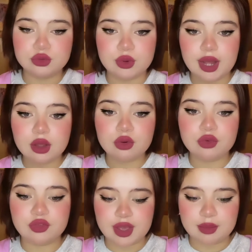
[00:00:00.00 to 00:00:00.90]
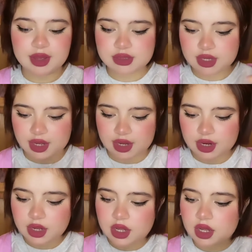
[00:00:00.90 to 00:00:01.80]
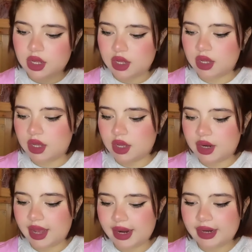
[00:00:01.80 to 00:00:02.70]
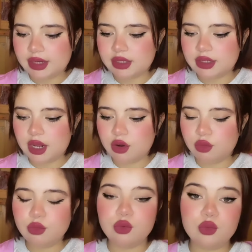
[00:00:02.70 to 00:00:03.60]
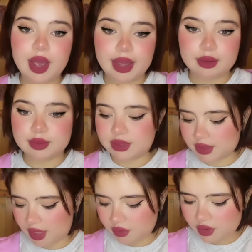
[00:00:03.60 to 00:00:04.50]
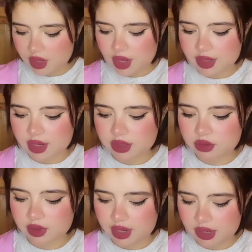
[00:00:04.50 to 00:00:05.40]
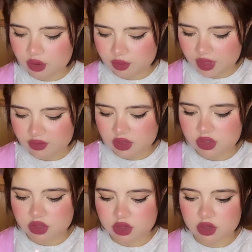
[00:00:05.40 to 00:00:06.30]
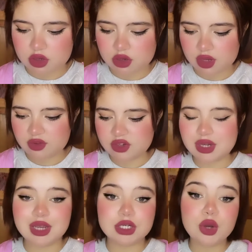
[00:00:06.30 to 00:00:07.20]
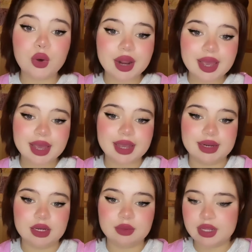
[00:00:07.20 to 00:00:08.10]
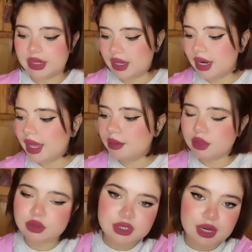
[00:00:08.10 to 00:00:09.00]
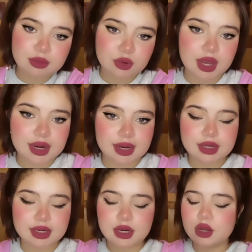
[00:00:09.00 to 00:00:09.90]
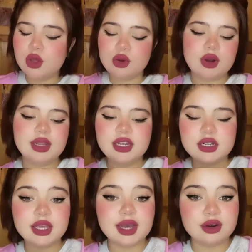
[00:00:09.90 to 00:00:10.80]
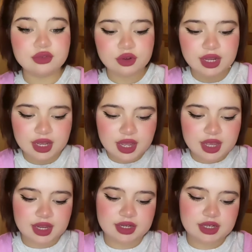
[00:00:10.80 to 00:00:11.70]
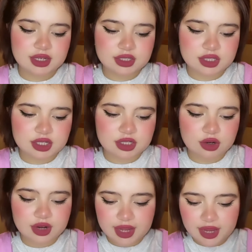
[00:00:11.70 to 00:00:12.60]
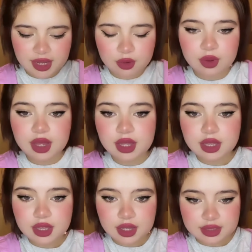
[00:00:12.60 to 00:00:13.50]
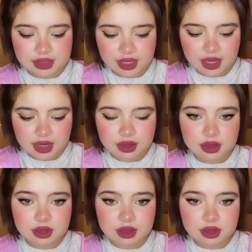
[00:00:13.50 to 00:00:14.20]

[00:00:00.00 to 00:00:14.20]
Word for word: نوار وفيها ماسكارا آه الايلاينر ديالهم واعر بزاف انا غادي نوريه لكم كيفاش أه، كيفاش كيجي ورقيق يعني البنات يلاه غيبداو يتعلموا ايلاينر ولا ديجا كيعرفوا ليه يعني الشيشه ديالو رقيقه ديال